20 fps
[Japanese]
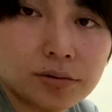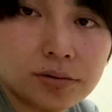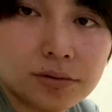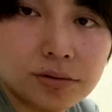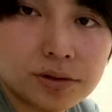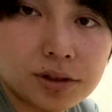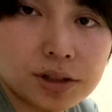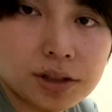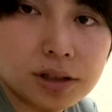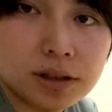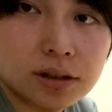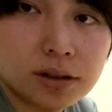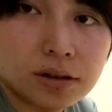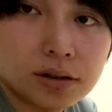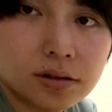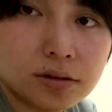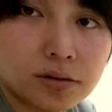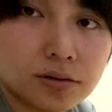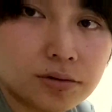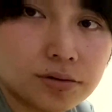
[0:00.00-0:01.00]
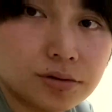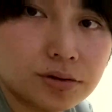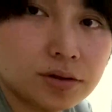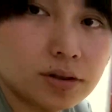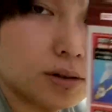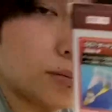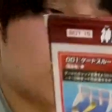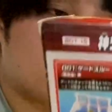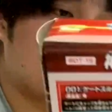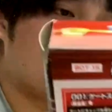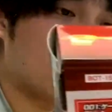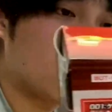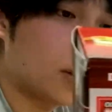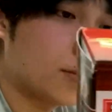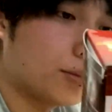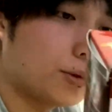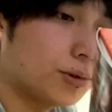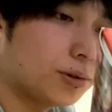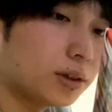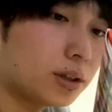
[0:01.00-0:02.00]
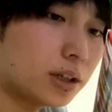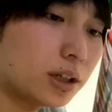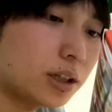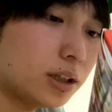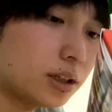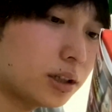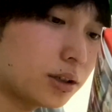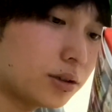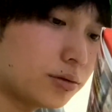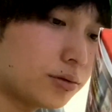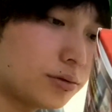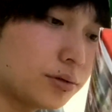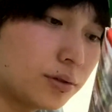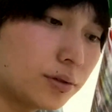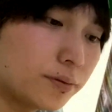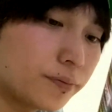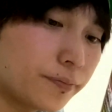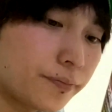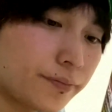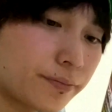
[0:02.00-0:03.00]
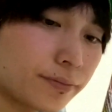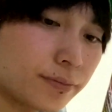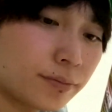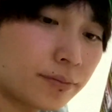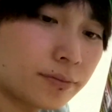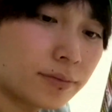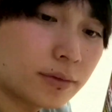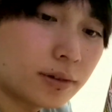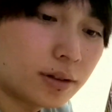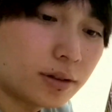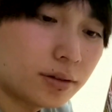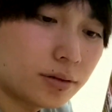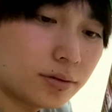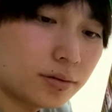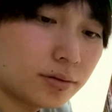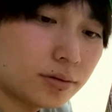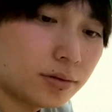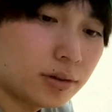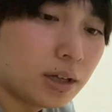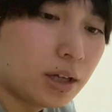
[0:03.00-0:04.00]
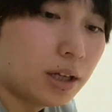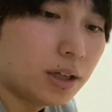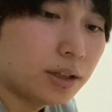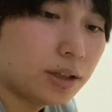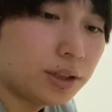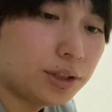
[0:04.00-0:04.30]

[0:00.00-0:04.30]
こっちこっちはまだね持ってないんだけど。そうで、